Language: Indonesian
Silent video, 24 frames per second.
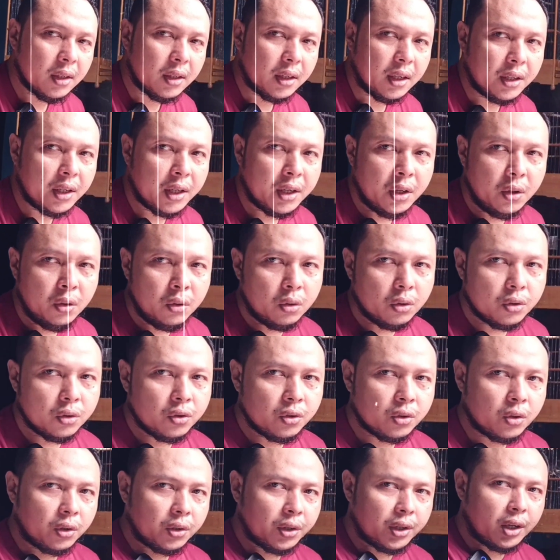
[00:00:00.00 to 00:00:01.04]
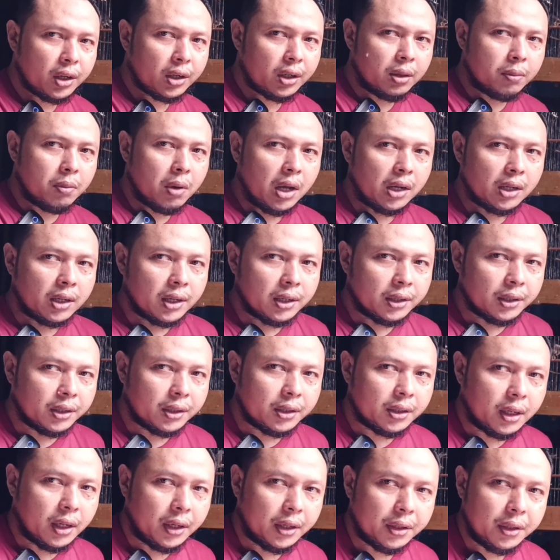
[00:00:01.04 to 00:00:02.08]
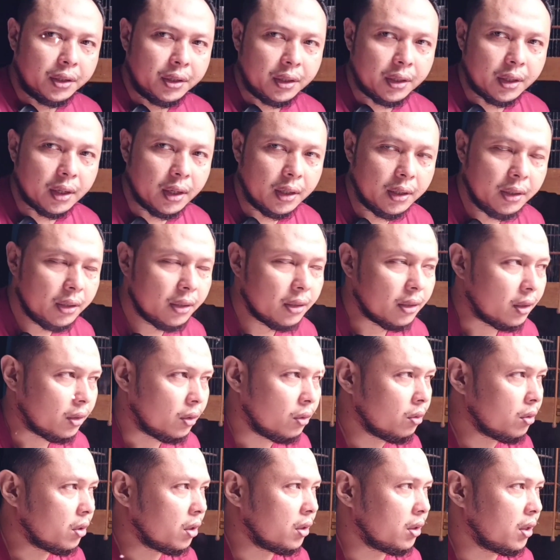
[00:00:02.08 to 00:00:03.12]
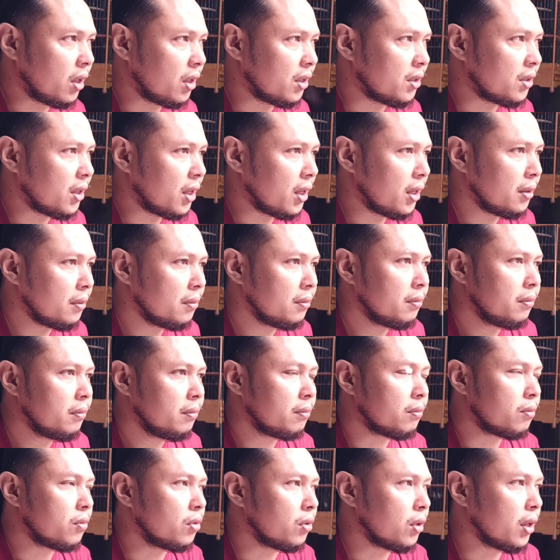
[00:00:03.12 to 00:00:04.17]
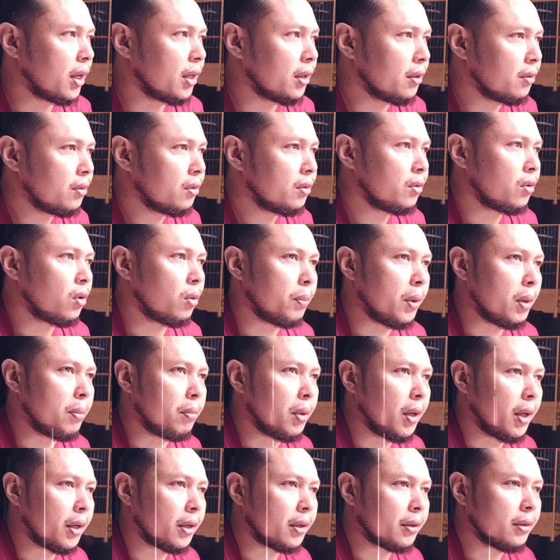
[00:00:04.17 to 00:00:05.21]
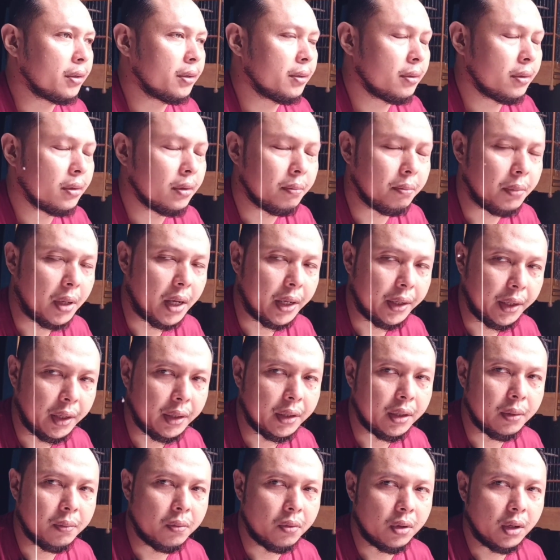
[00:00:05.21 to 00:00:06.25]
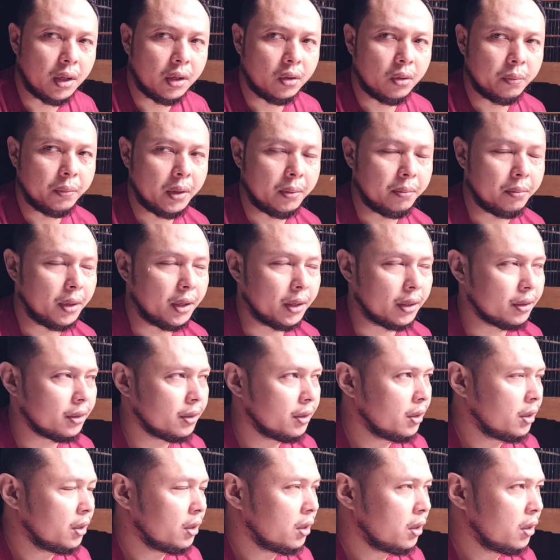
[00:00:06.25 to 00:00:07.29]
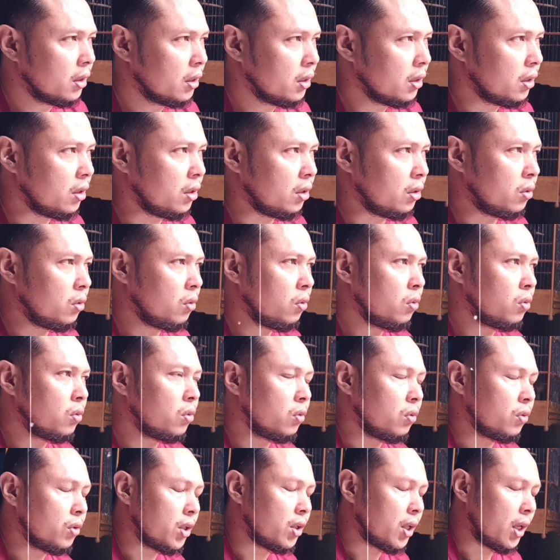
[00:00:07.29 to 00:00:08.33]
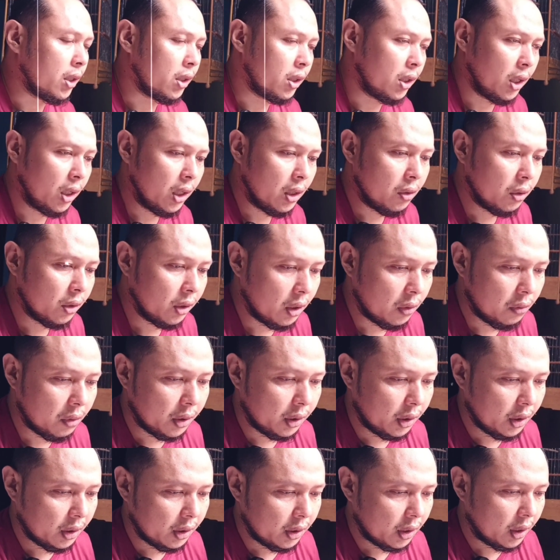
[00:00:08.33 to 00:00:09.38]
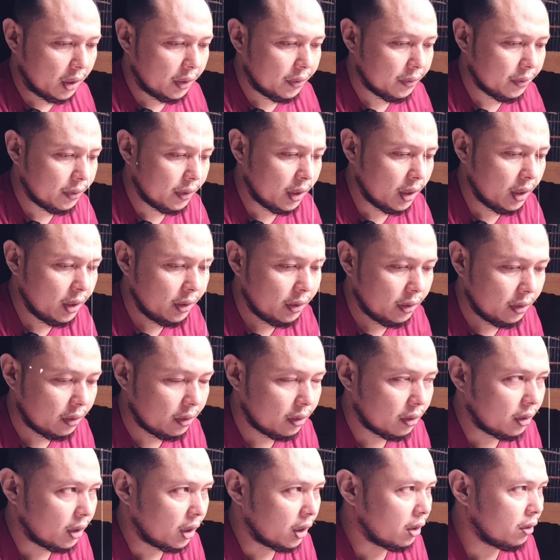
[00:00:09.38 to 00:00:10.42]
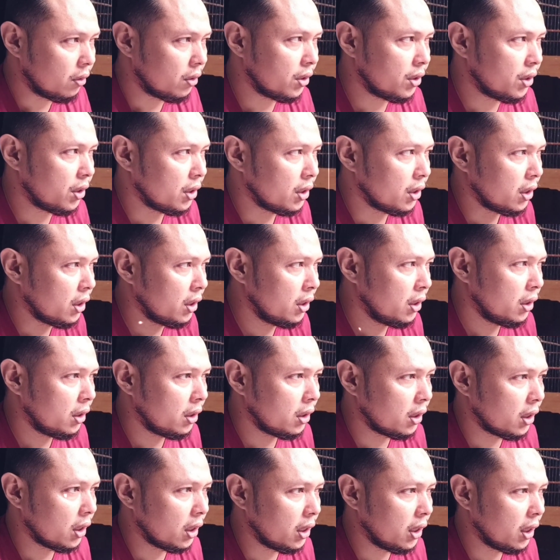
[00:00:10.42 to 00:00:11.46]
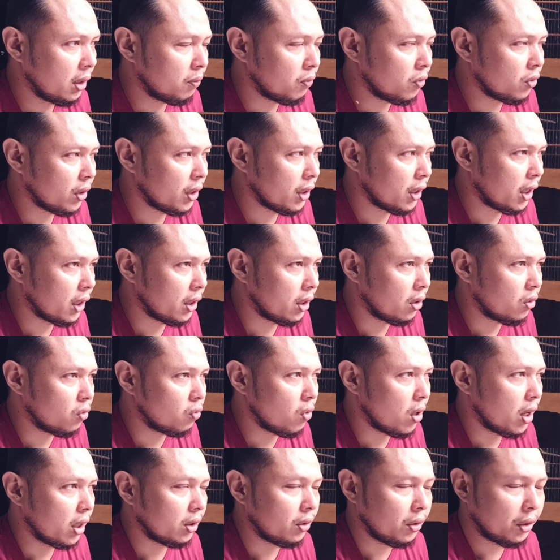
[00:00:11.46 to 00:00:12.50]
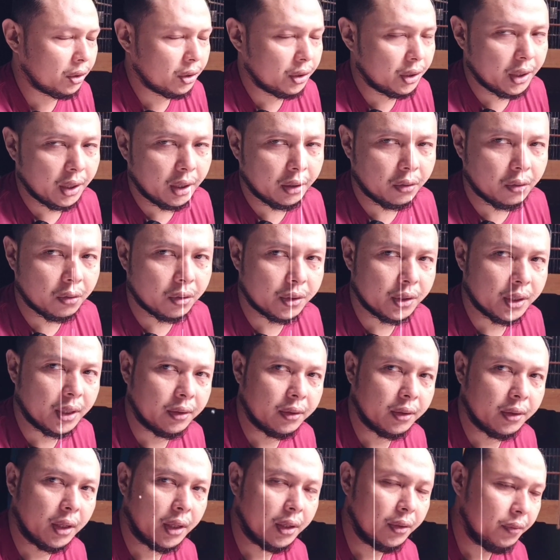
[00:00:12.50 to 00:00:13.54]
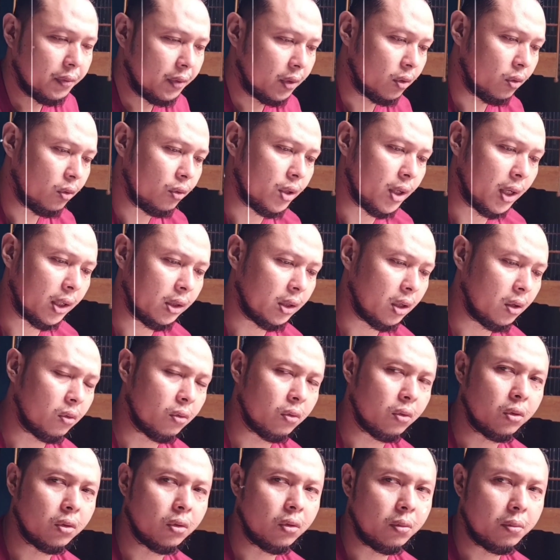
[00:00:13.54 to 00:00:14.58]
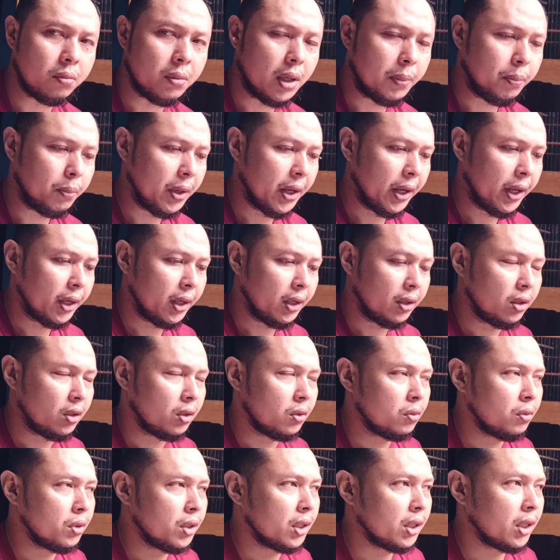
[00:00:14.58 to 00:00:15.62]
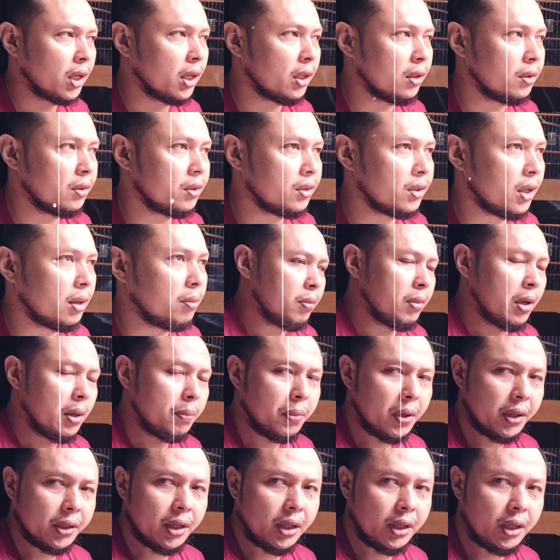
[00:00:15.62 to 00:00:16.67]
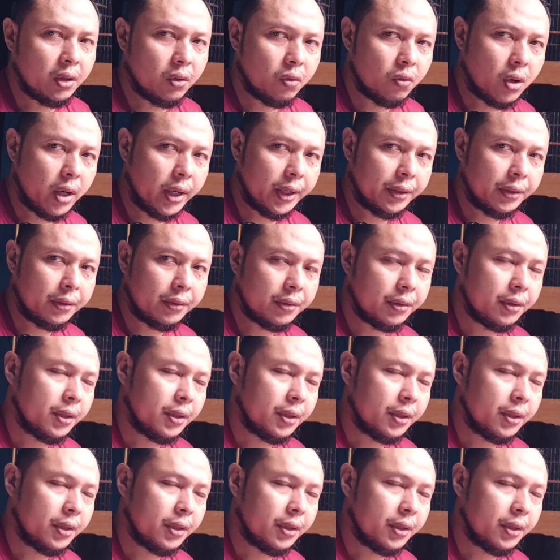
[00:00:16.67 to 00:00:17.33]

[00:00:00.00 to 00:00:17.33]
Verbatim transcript: Nah jadi untuk stok yang di belakang kita ini ya itu tetasan bulan November panen di bulan November itu untuk jatah kawan-kawan kita ya kalau di sini kita lihat mungkin ada dua atau tiga ekor jantan itu jatah untuk Bapak Erik di Kuningan sama bapaknya Ilwan